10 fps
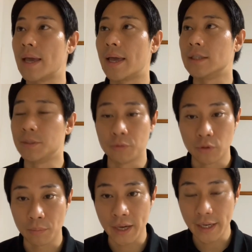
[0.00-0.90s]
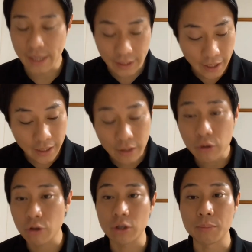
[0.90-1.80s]
えー、自分を磨いていきたいな
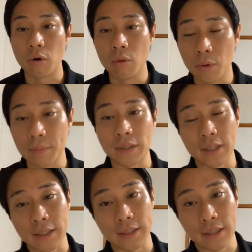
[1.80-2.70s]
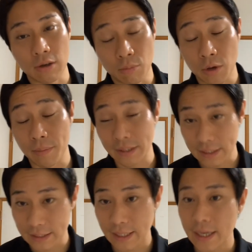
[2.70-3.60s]
というふうにも思いましたし、思いまし
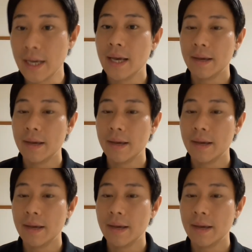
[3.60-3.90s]
たし、